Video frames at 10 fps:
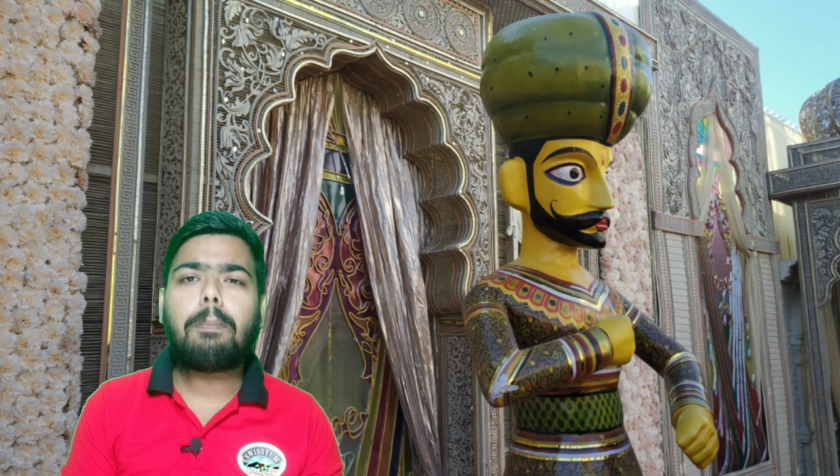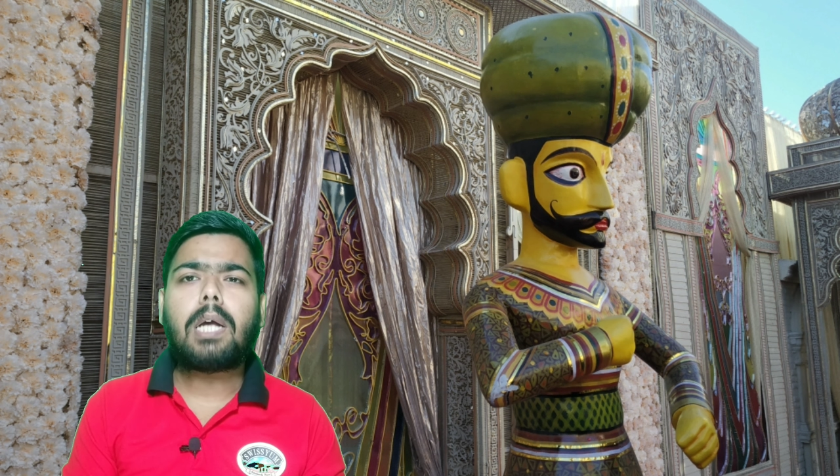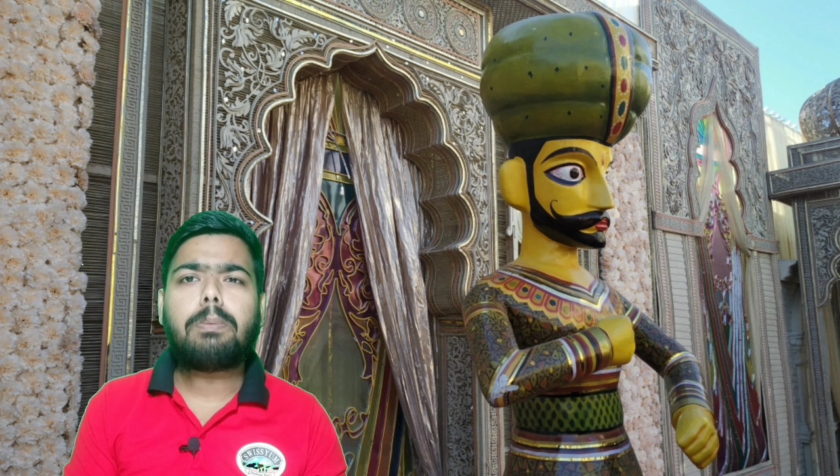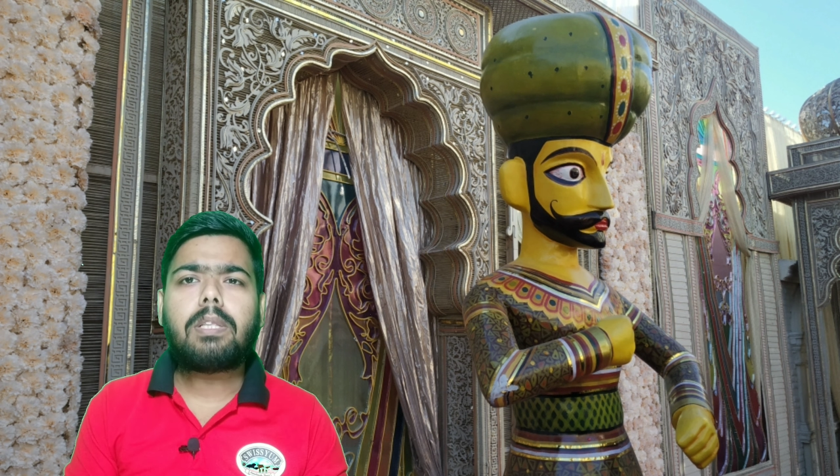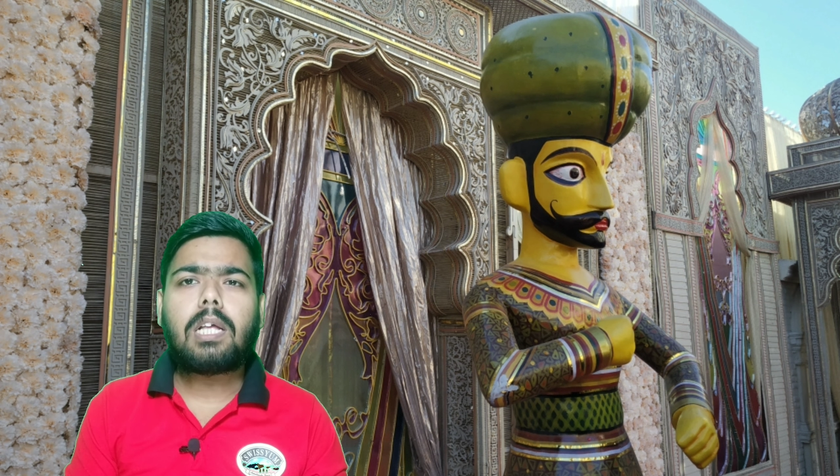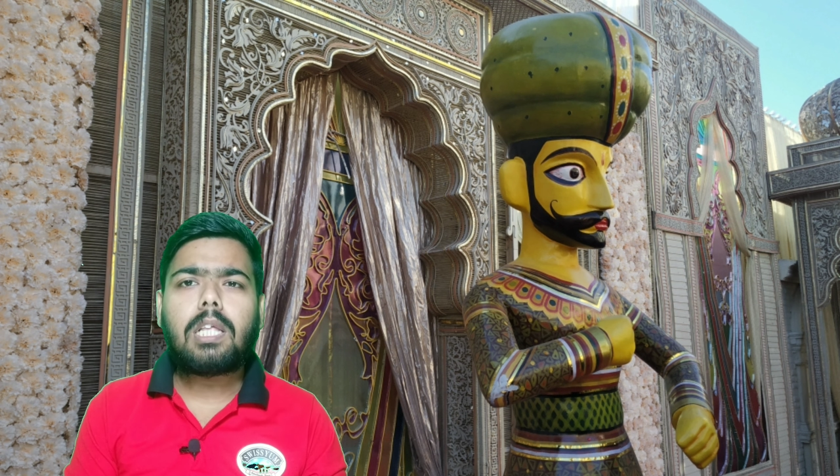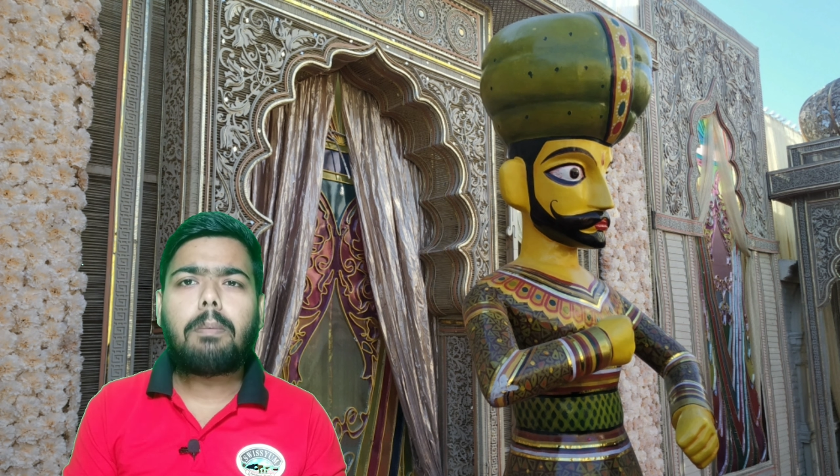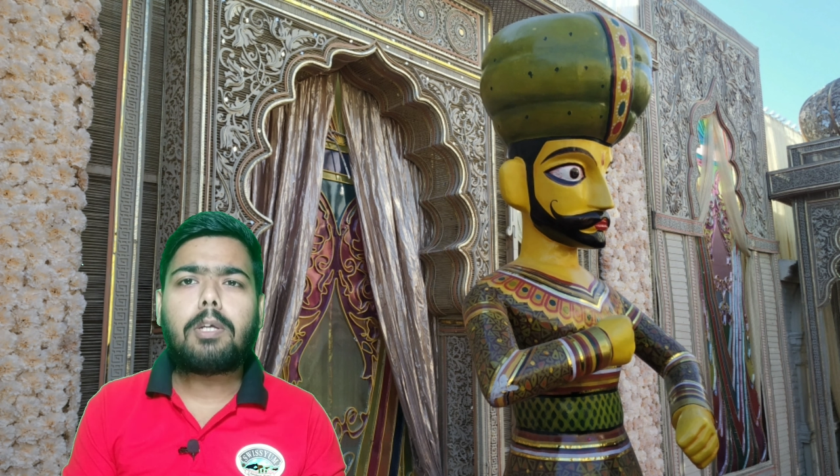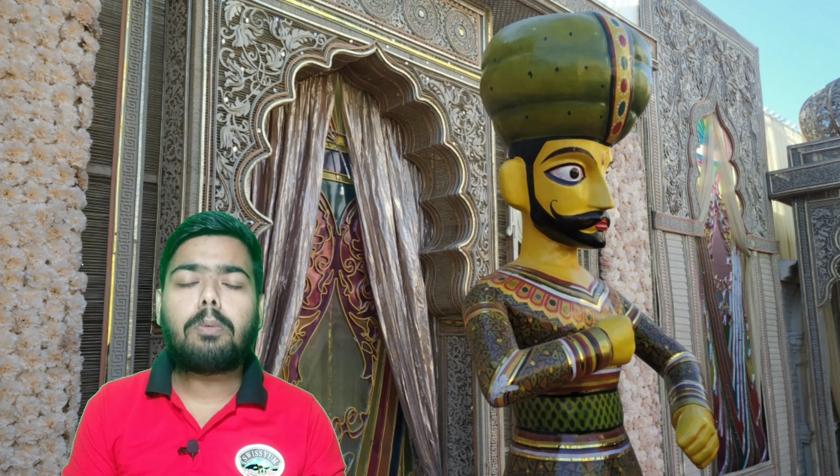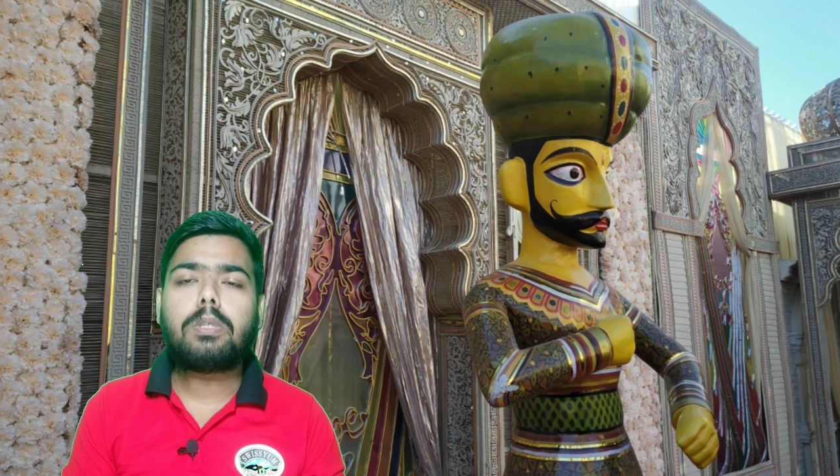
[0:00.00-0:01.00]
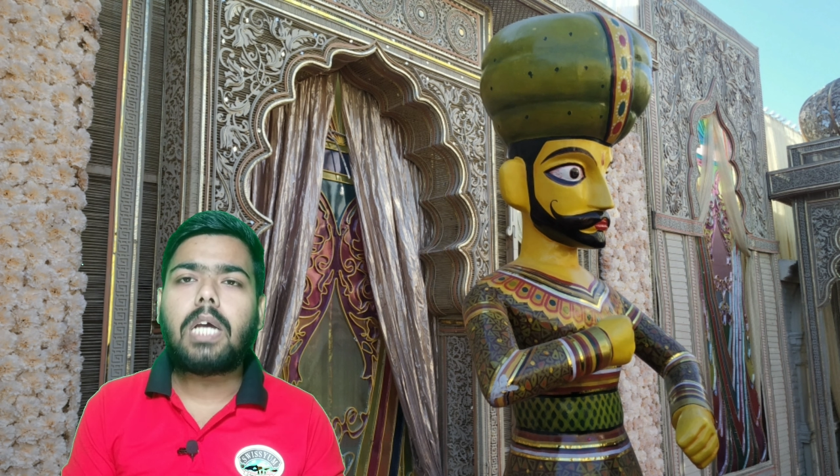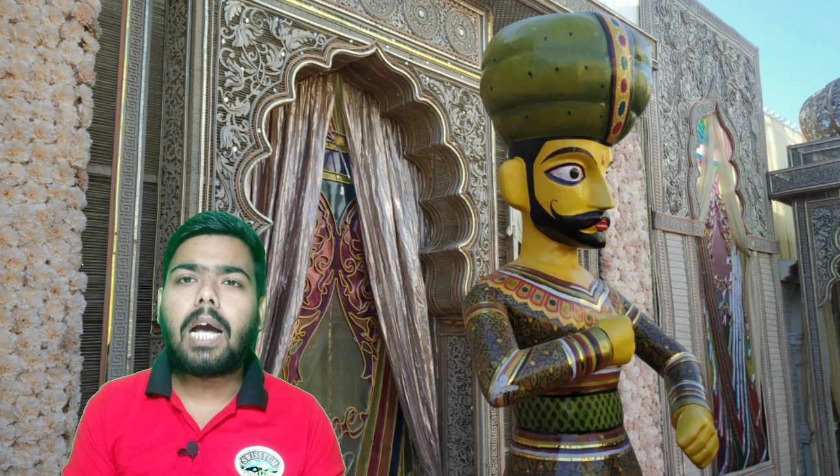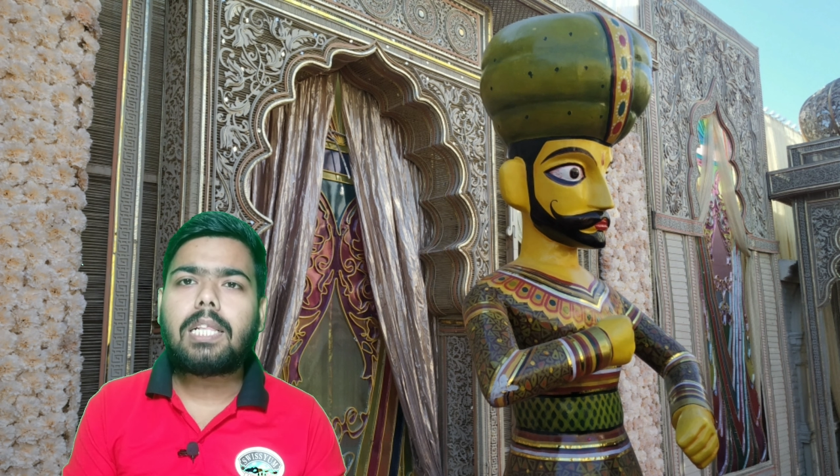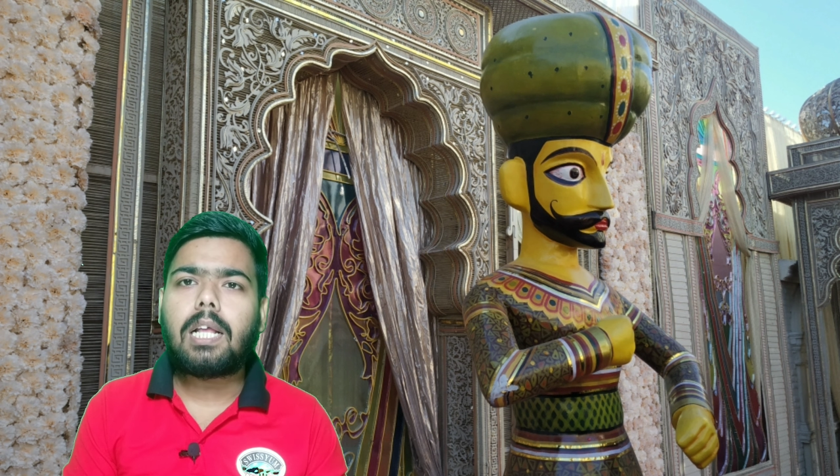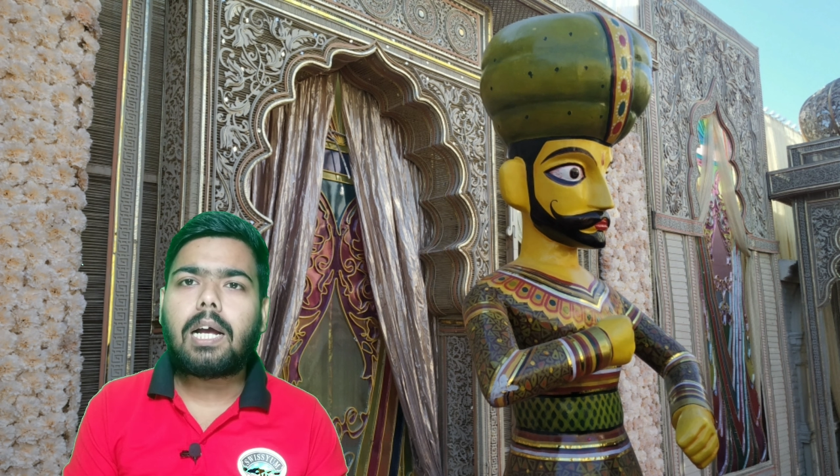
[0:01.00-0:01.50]
पास में इतना दम है जो मुझे
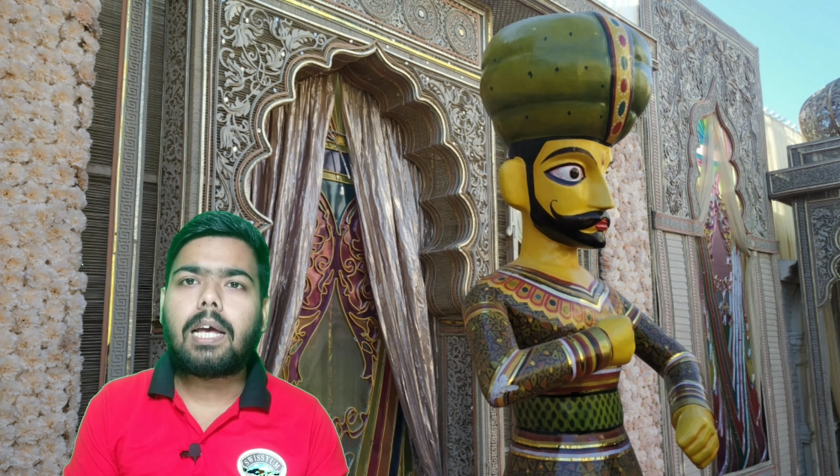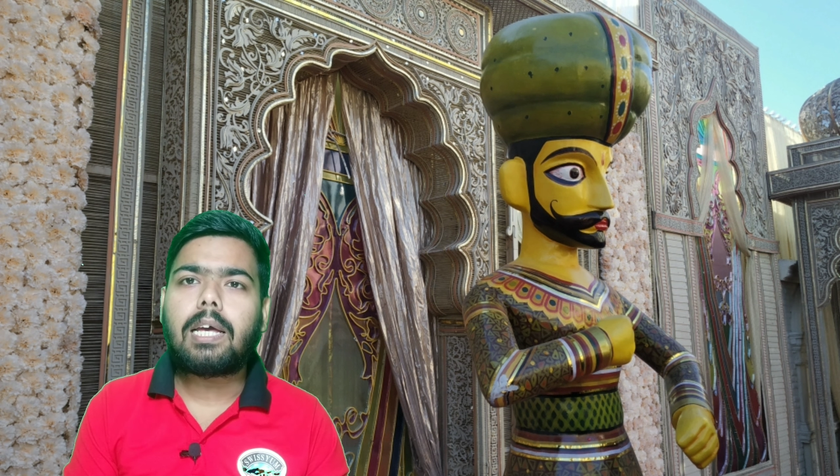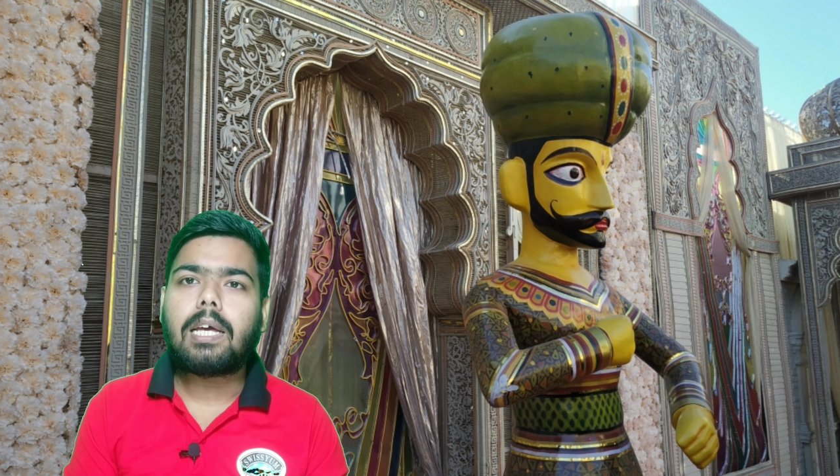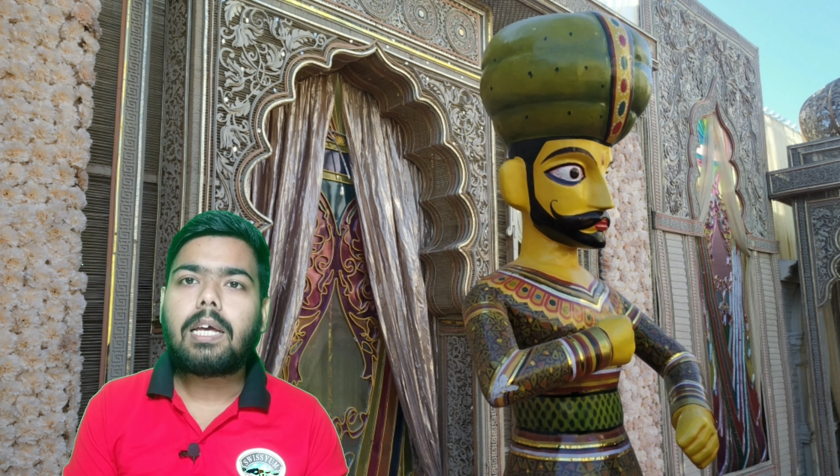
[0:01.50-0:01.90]
हाथ लगाए